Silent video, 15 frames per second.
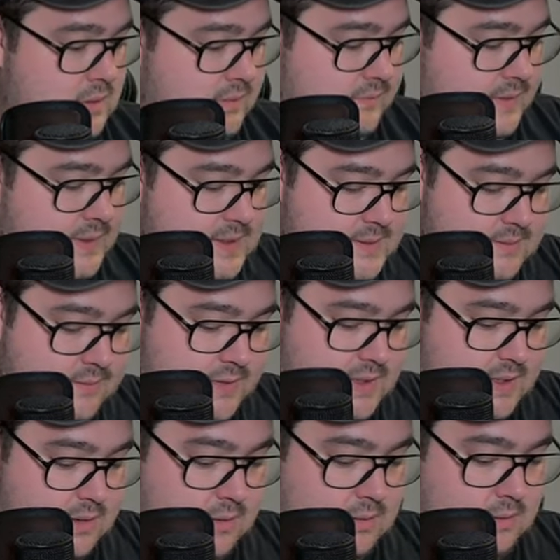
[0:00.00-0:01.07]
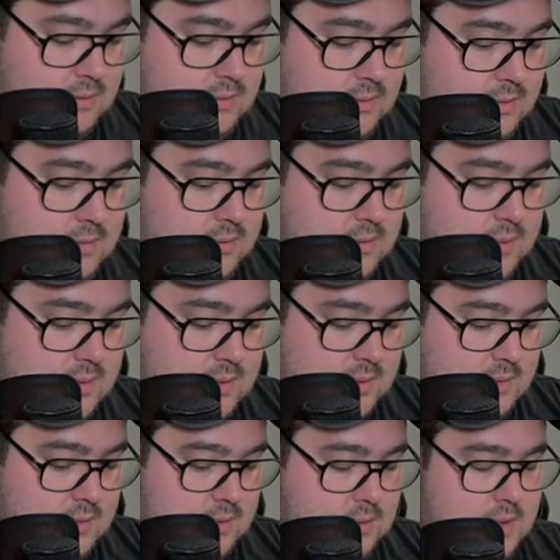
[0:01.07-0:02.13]
Viel zu viel.
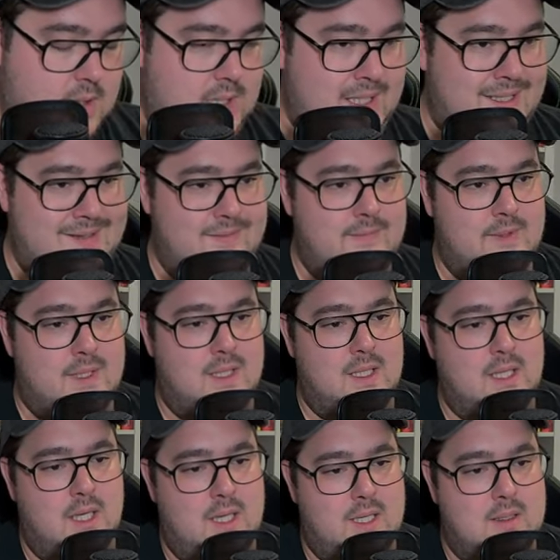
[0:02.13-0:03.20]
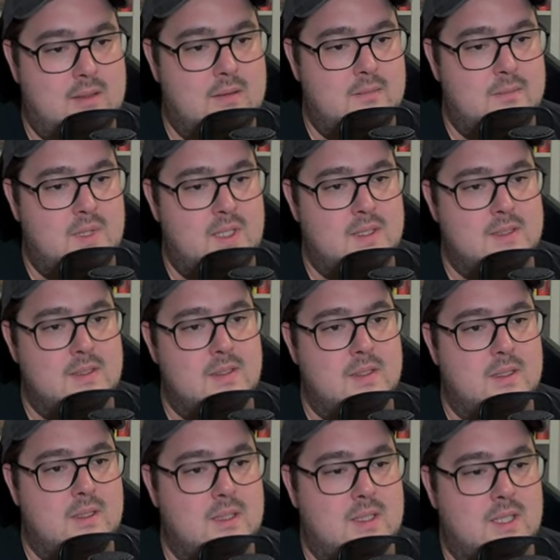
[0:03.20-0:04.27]
Okay, wir gehen rein mit
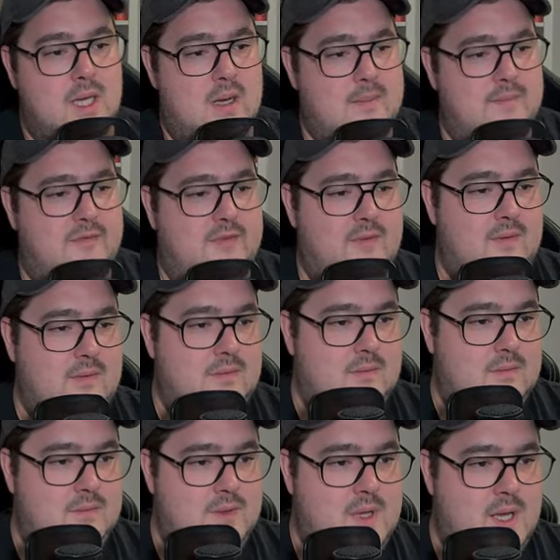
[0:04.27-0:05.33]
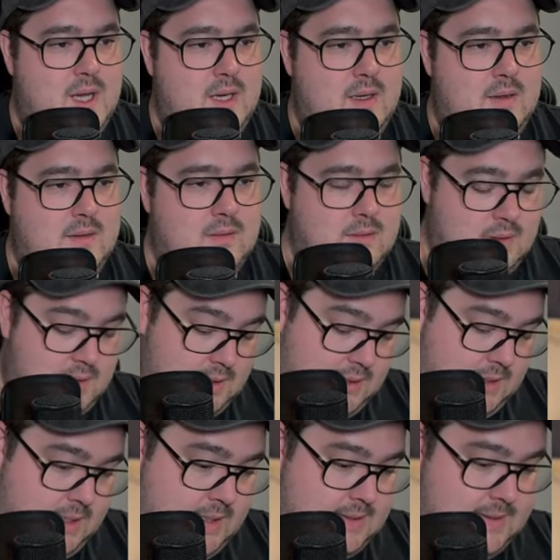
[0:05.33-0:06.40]
Kampf. Nein,
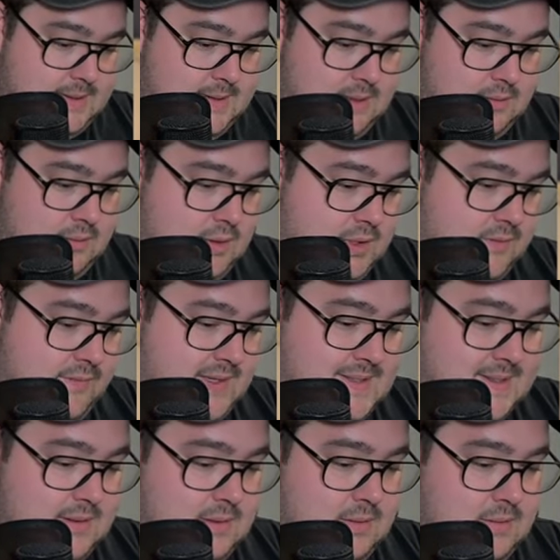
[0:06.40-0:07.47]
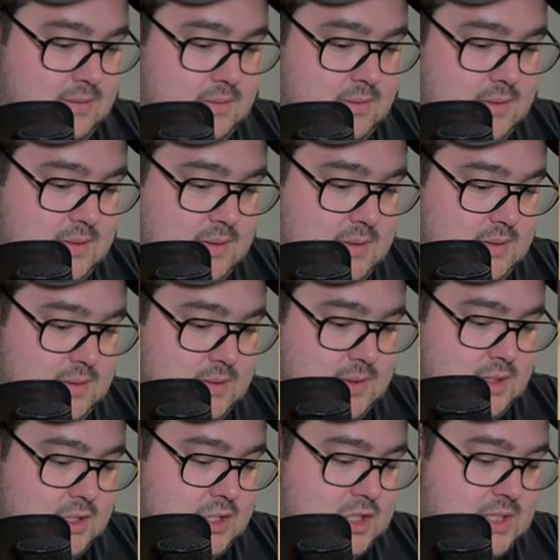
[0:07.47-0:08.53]
jetzt ist natürlich Wasser.
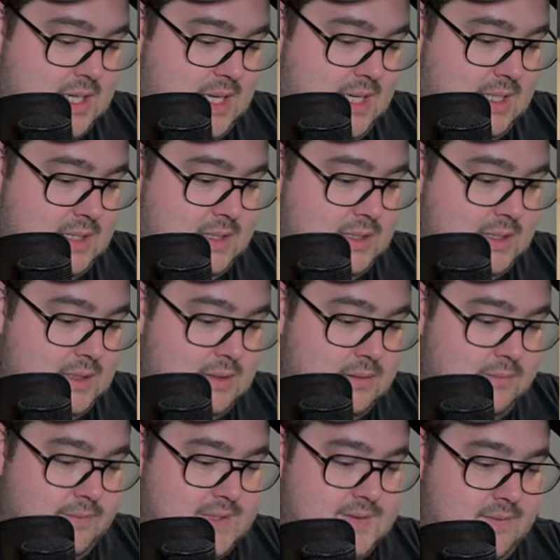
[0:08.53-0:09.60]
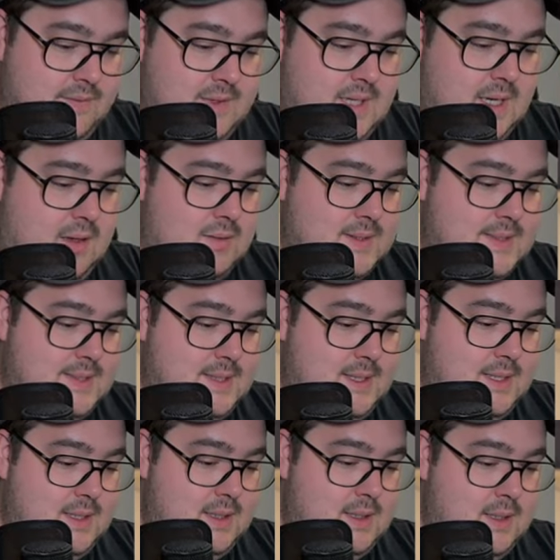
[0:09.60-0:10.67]
Dali. Was wollen wir daraus
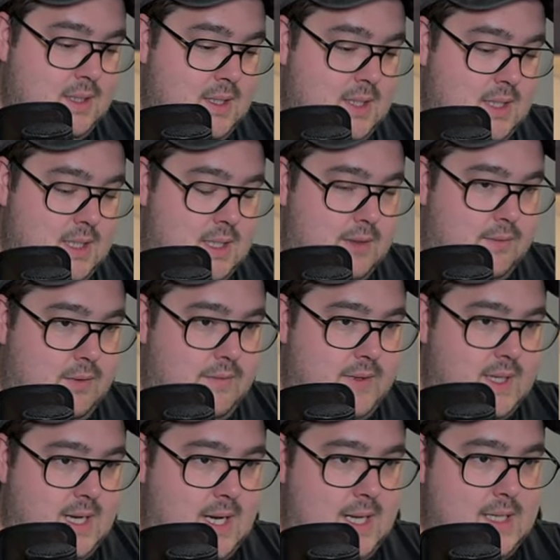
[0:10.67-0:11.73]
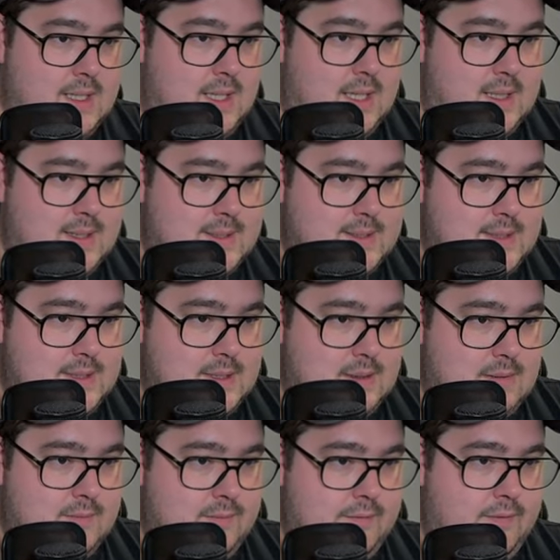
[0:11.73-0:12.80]
ziehen? Hier wollen wir die Altarzt
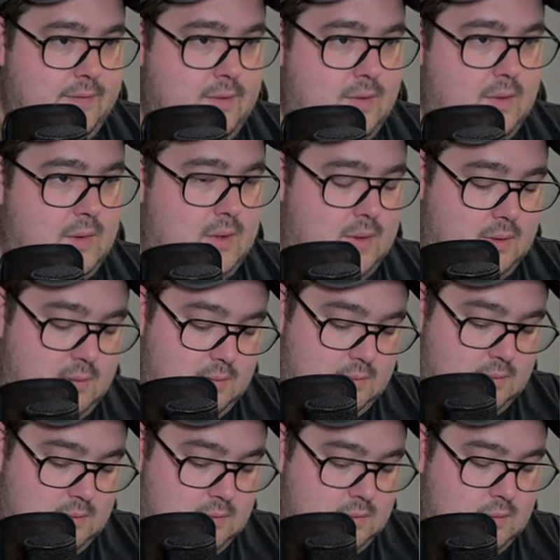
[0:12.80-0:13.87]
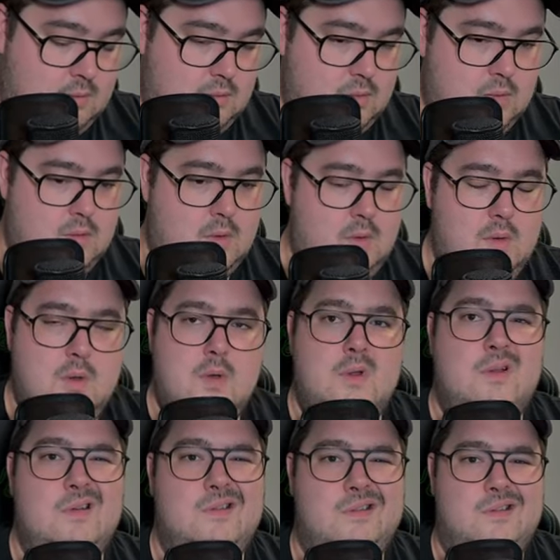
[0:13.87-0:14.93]
ziehen von
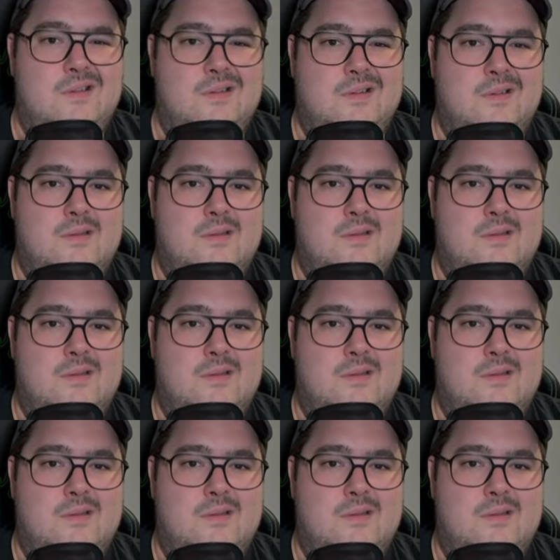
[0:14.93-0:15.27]
Oh.